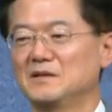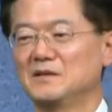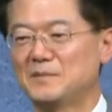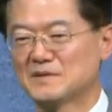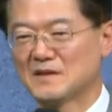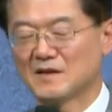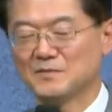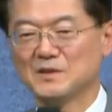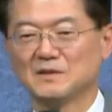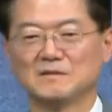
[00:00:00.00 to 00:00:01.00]
옆에
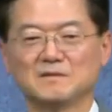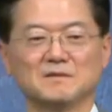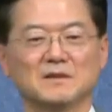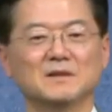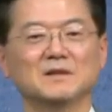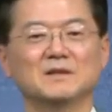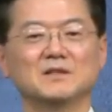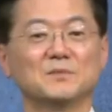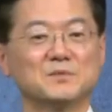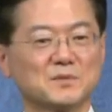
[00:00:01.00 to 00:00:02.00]
사람이
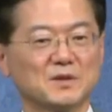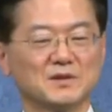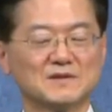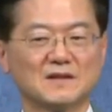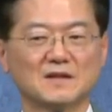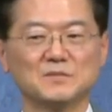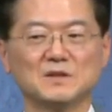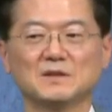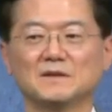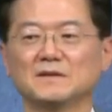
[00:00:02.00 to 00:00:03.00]
옆집 건너
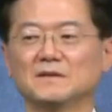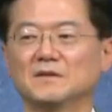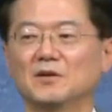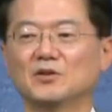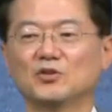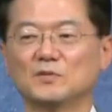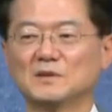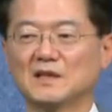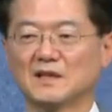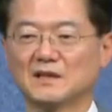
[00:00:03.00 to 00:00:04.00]
사람이
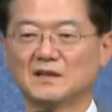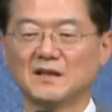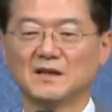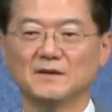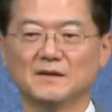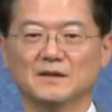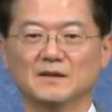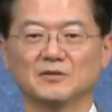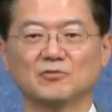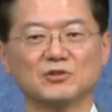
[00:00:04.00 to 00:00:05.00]
어려움을 당했다.
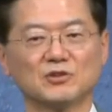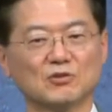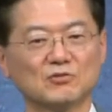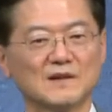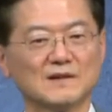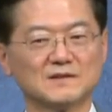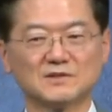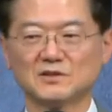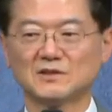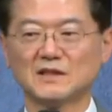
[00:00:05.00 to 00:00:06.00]
또 우리 교우가
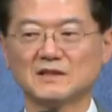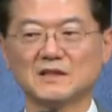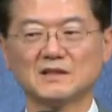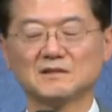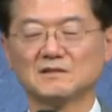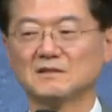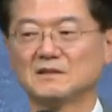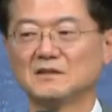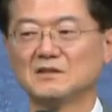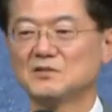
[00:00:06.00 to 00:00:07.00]
쓰러졌다는 얘기는
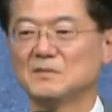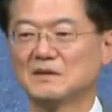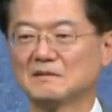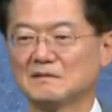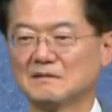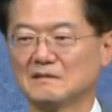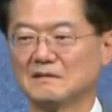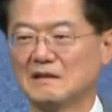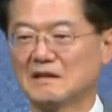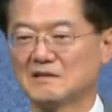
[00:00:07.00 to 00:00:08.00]
들리지만
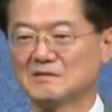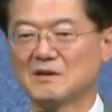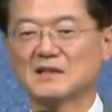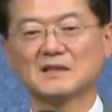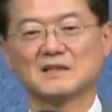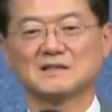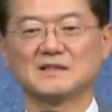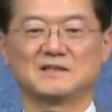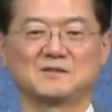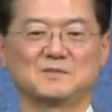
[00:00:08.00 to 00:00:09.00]
내게서 확인하진
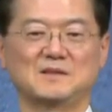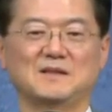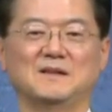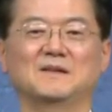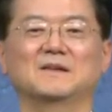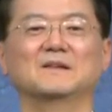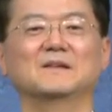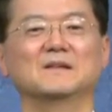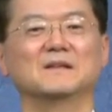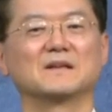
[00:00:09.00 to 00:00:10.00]
않았습니다.
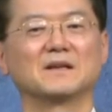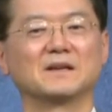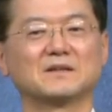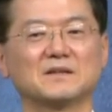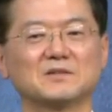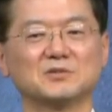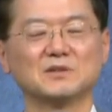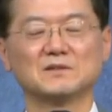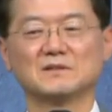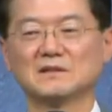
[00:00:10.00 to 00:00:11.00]
네, 그래서
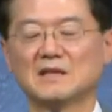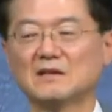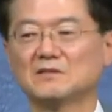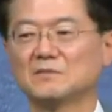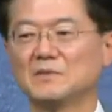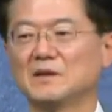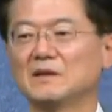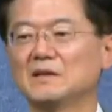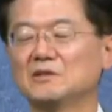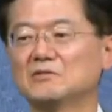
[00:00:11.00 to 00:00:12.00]
우리는
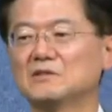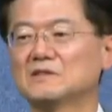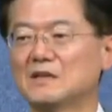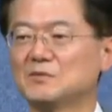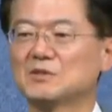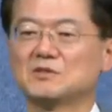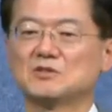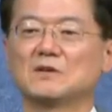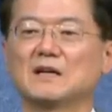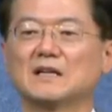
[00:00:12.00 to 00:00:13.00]
게으름의 이유를 삼는
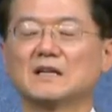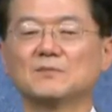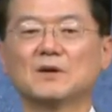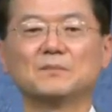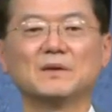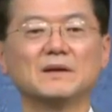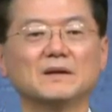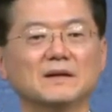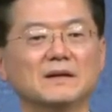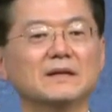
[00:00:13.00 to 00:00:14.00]
거죠. 하나님 앞에
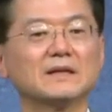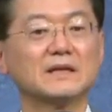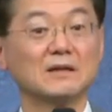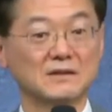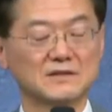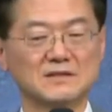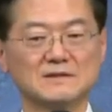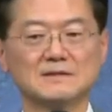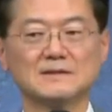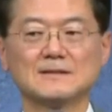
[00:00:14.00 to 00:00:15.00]

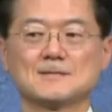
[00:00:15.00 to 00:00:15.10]
게을러지는 것.